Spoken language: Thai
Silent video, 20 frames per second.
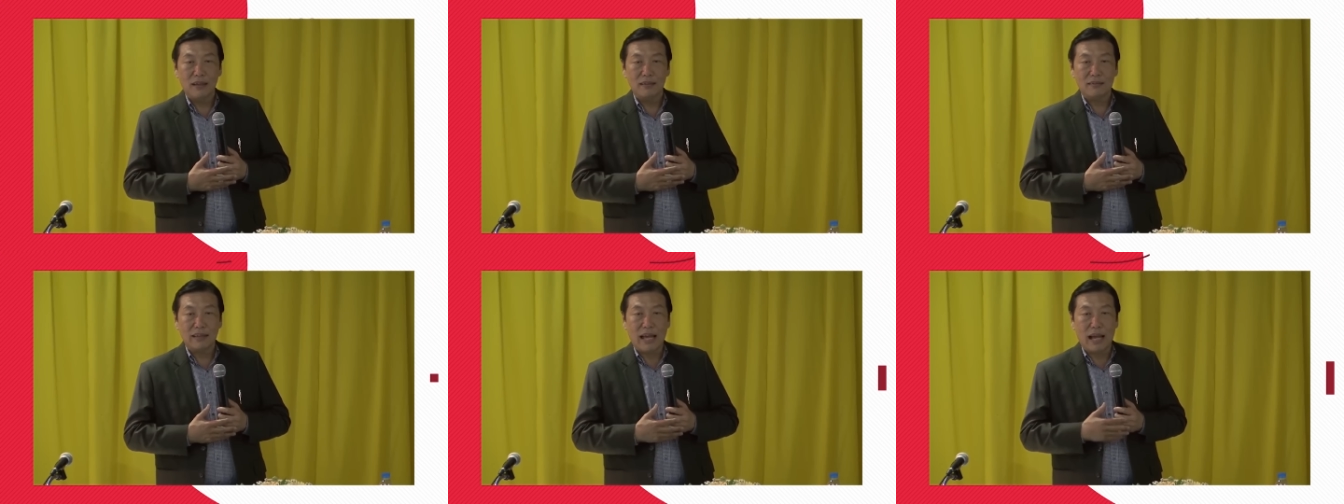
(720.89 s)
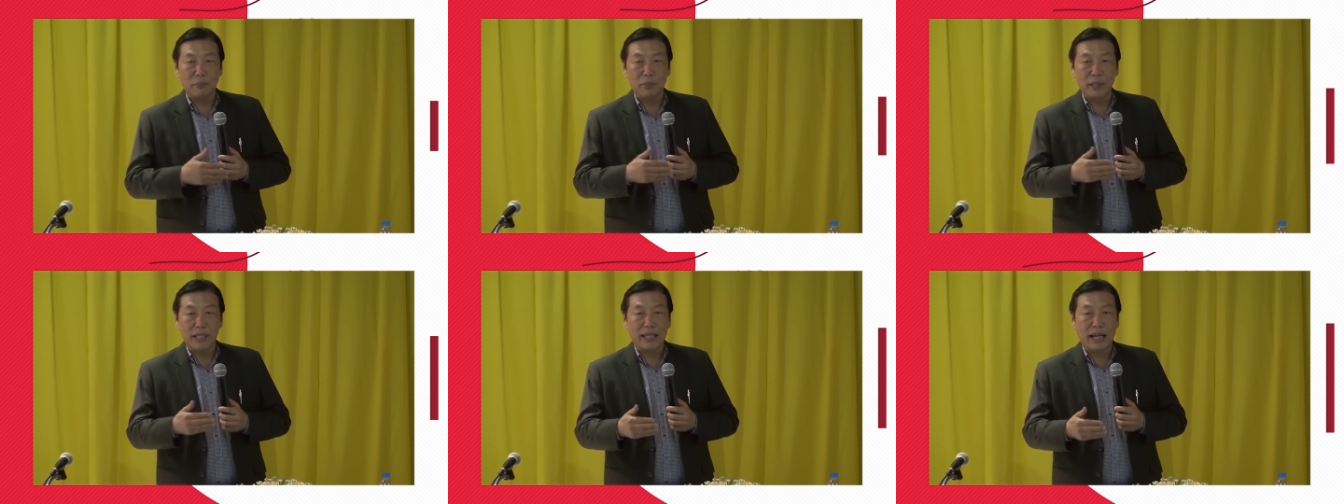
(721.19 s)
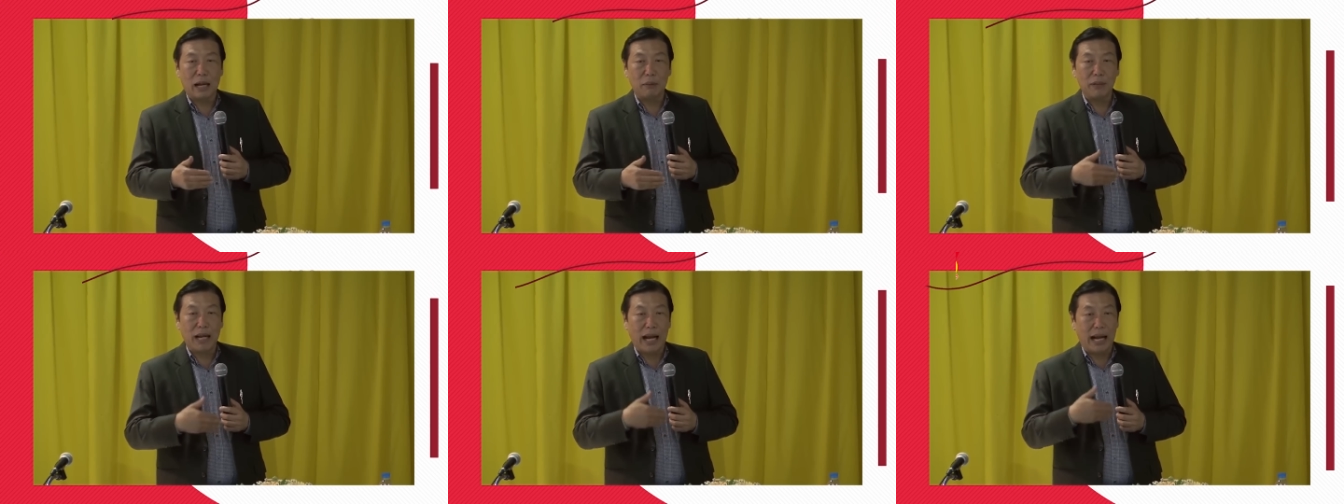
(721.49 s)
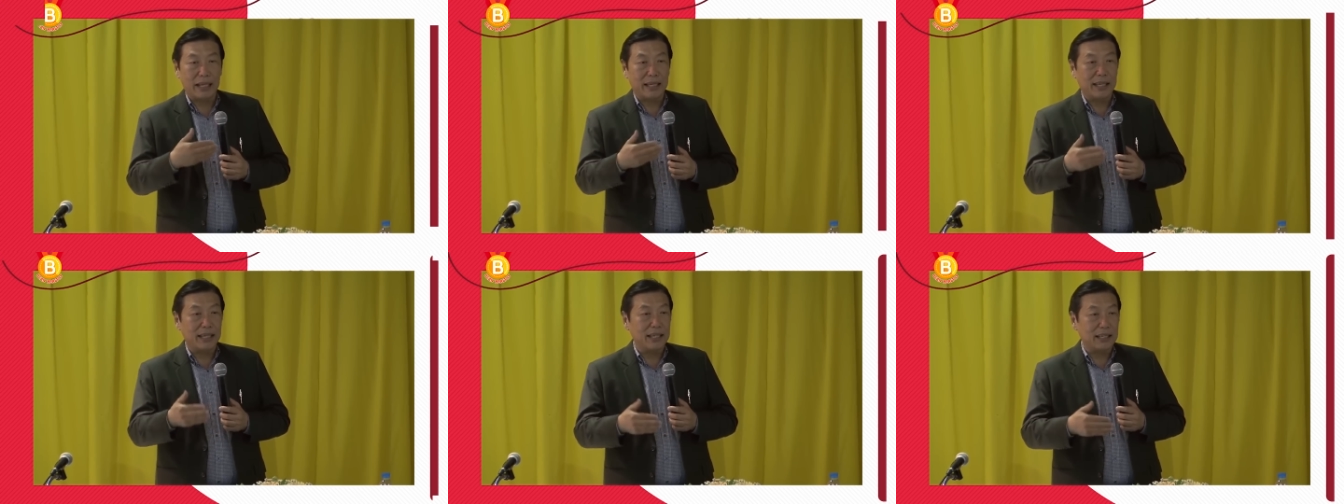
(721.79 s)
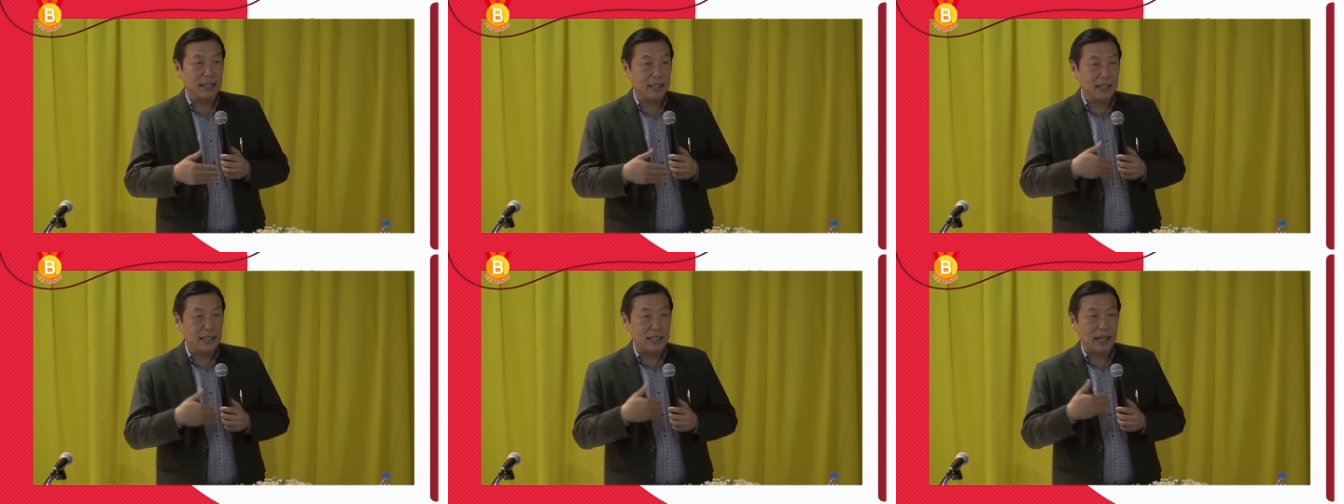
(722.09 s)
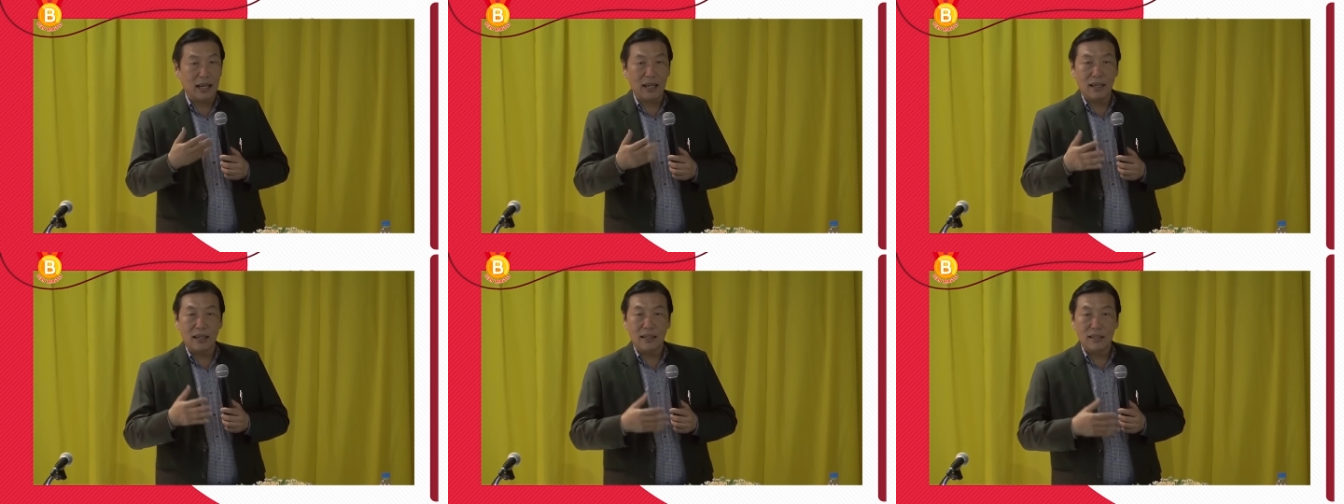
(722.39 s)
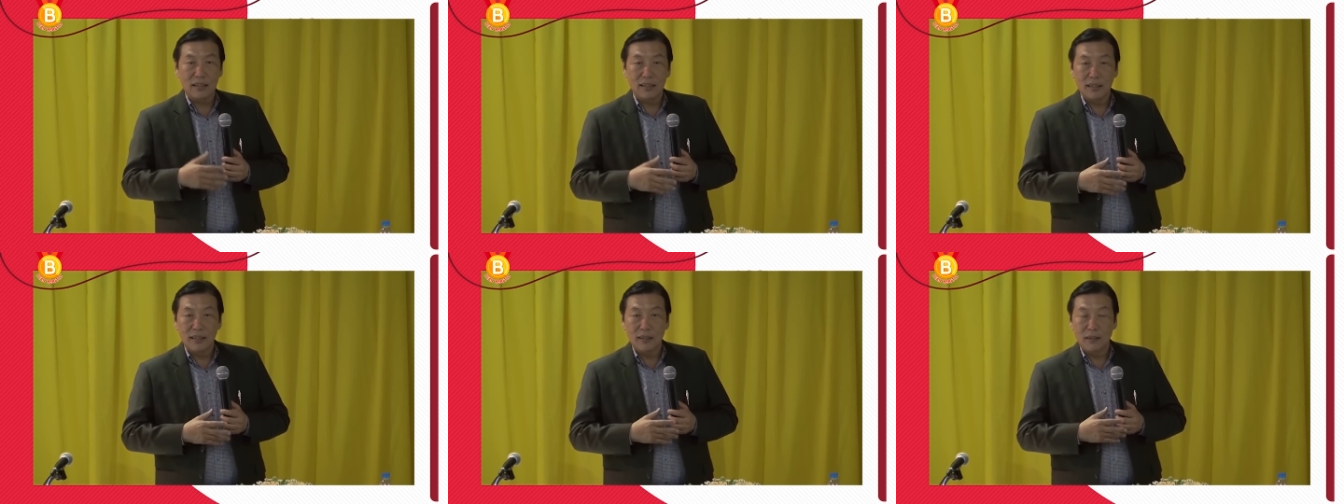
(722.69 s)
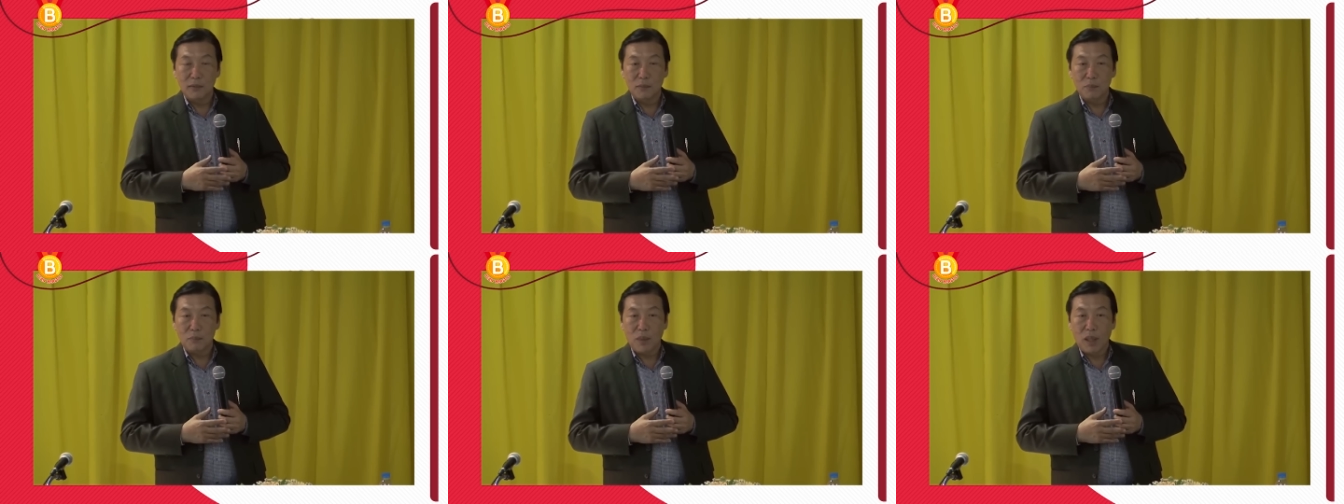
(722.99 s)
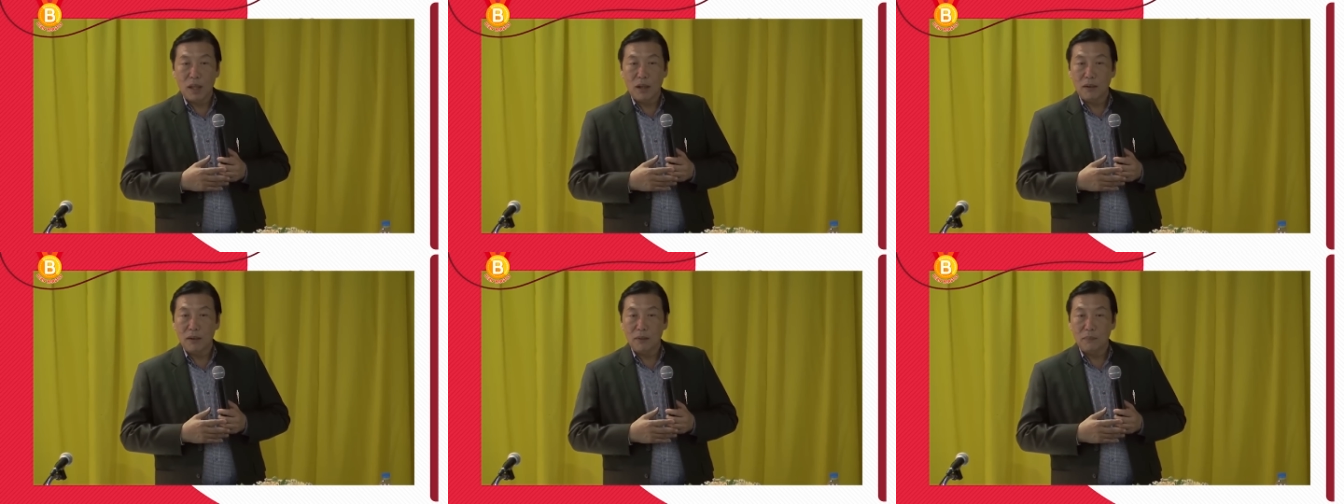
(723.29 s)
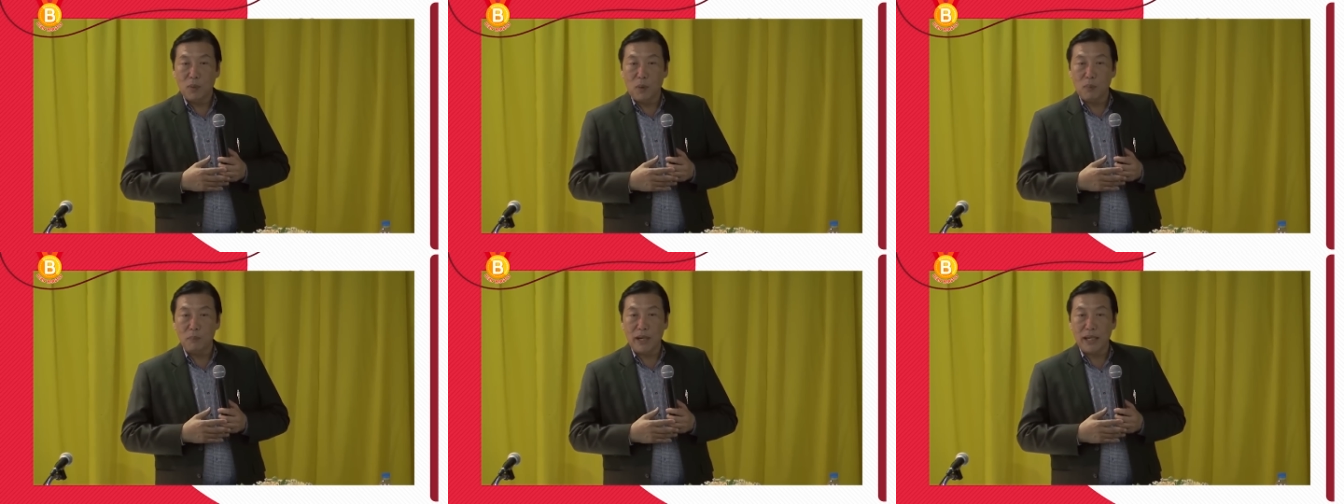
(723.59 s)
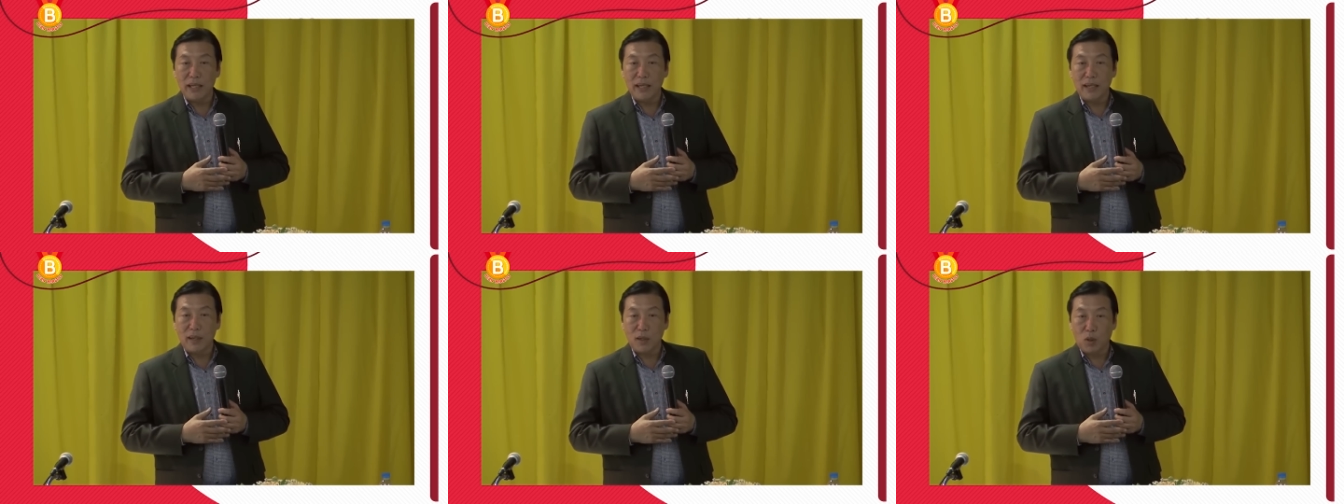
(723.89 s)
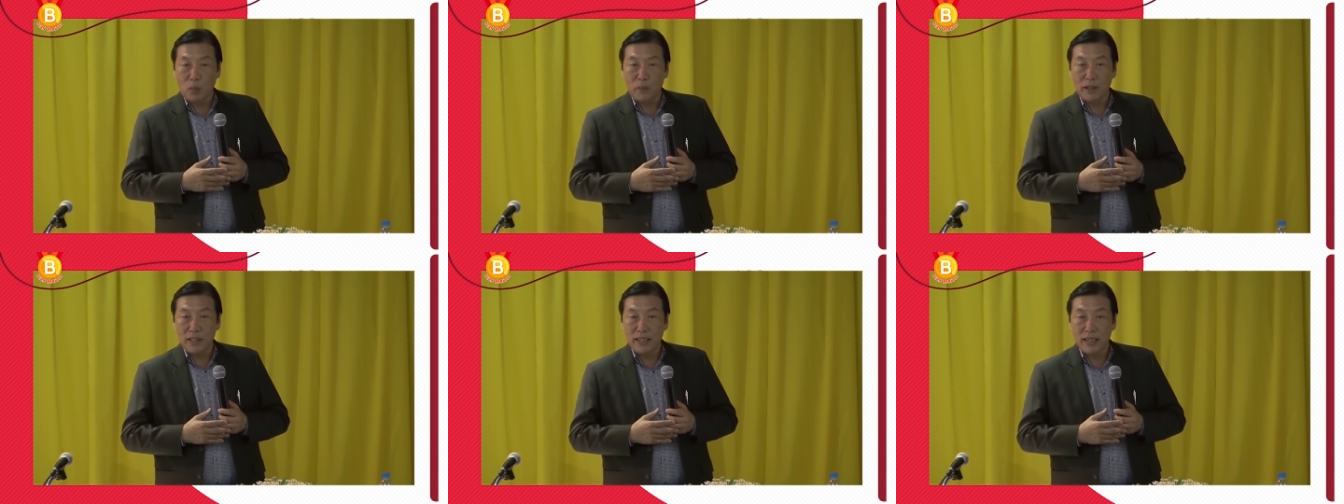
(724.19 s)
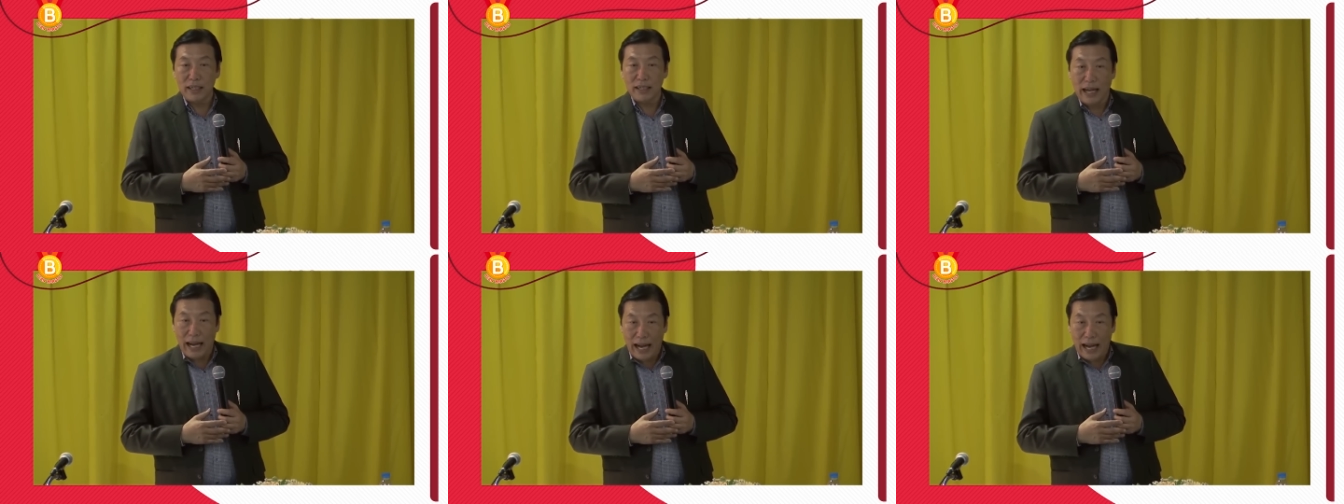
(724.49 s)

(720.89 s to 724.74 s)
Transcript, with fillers: สร้างพฤติกรรมการกินอย่างนี้อีกแล้วผมอันนี้กระทบกระเทือน